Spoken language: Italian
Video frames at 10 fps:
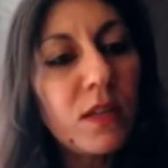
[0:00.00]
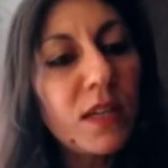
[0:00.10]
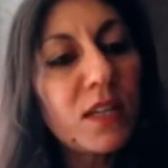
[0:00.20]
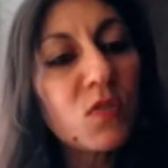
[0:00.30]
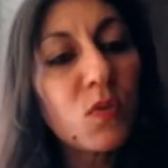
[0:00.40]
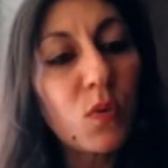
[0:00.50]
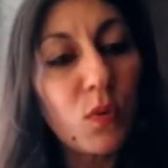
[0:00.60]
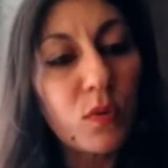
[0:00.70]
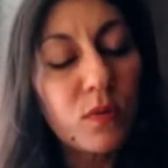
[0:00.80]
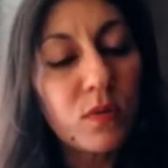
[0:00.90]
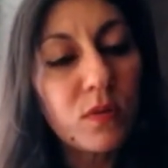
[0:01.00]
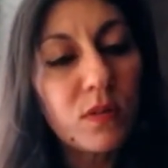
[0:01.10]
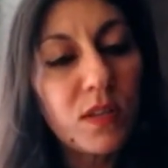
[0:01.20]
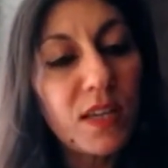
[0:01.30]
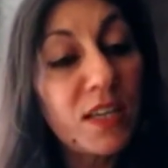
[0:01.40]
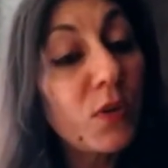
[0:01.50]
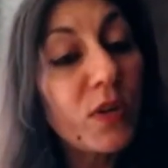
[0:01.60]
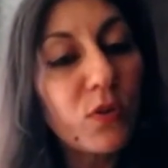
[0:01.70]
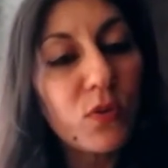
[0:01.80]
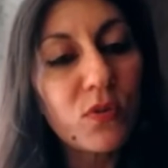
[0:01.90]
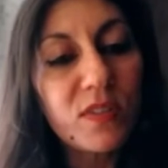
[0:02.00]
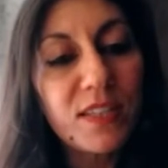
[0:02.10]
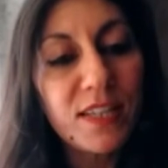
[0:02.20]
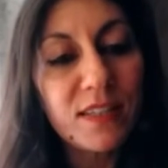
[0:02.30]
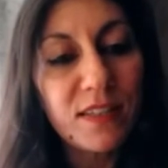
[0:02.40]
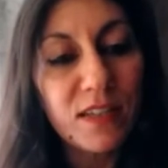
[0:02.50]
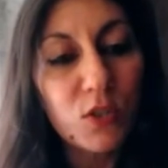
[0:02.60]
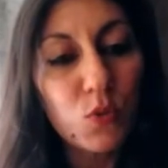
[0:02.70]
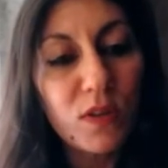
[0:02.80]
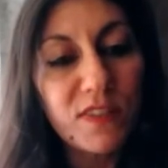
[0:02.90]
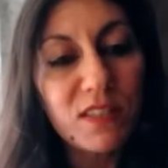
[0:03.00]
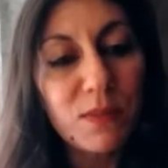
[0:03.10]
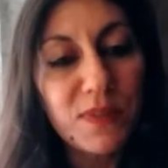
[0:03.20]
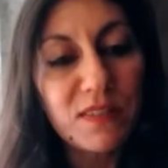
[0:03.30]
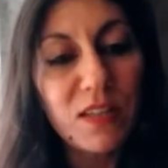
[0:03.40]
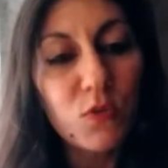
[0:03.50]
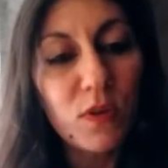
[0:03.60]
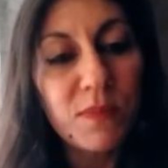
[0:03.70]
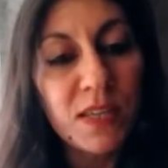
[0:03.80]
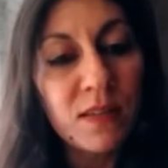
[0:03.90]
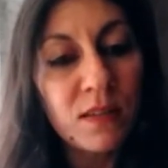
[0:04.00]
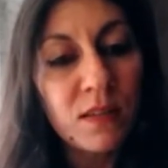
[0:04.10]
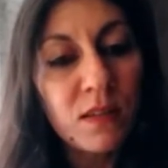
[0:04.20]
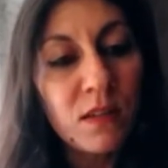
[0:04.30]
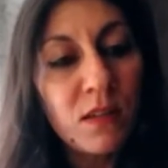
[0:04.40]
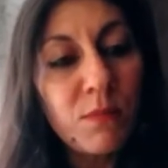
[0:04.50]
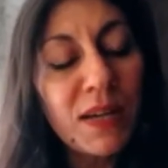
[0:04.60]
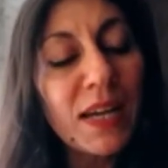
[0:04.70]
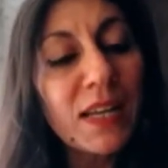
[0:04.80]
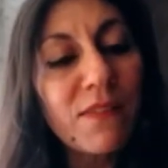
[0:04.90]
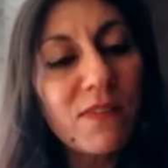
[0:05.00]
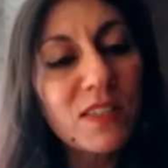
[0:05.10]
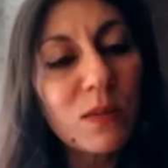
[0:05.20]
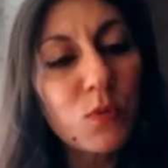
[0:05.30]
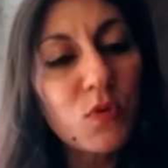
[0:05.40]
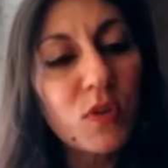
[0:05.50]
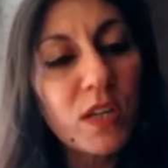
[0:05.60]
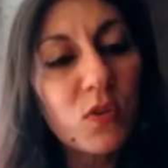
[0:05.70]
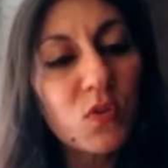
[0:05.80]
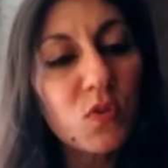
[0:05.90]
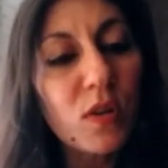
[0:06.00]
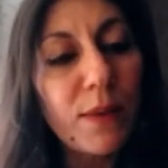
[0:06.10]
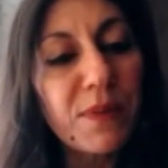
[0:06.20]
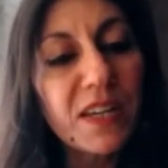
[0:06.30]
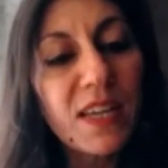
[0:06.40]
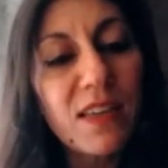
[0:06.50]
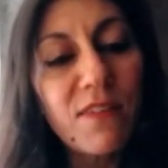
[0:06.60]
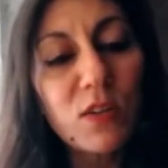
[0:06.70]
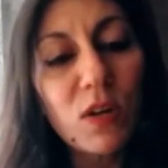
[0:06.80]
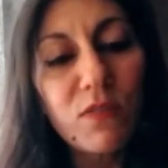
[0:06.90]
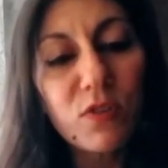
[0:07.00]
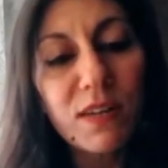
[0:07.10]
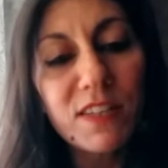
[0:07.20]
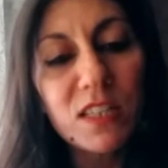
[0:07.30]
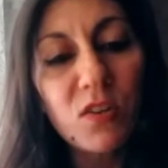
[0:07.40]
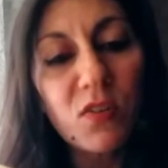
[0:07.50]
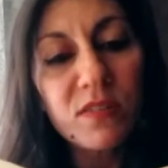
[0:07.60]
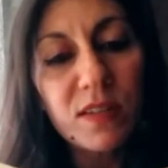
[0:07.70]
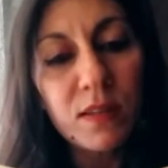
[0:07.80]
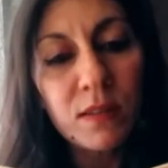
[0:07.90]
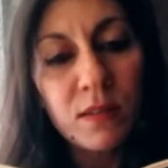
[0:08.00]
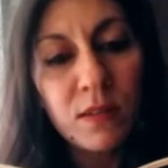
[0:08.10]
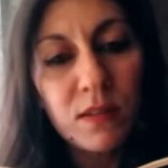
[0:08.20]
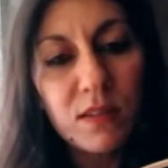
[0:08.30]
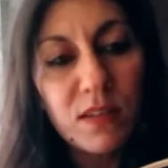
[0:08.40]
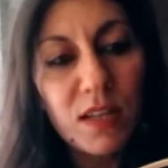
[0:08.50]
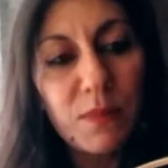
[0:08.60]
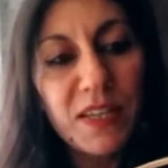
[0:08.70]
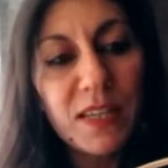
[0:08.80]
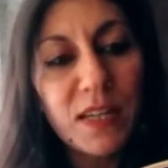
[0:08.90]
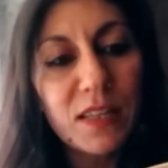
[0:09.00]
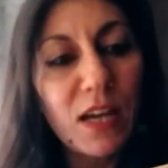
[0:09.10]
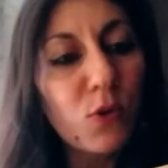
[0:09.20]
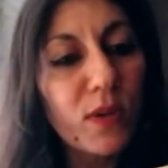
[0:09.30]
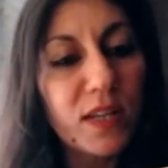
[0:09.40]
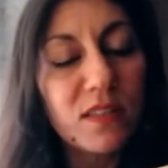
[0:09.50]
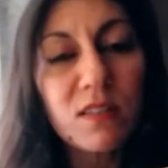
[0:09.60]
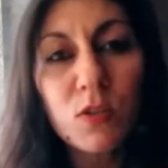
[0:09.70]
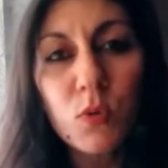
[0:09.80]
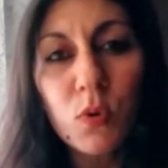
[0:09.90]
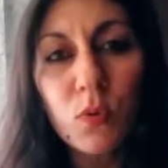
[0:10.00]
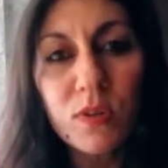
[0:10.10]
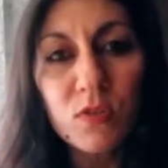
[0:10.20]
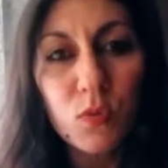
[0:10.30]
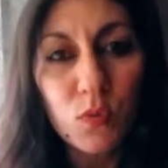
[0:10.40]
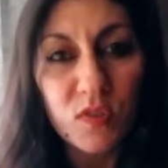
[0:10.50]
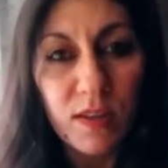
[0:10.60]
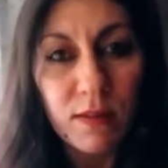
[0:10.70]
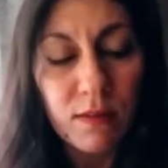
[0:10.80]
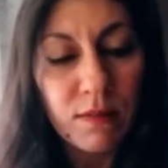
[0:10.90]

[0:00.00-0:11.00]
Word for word: Eri solo, e io ero contenta che tu avessi pensato a me. Magari avevi saputo che ero sola perché Ivano lavorava di notte. Il bicchiere d'acqua era di sicuro una scusa.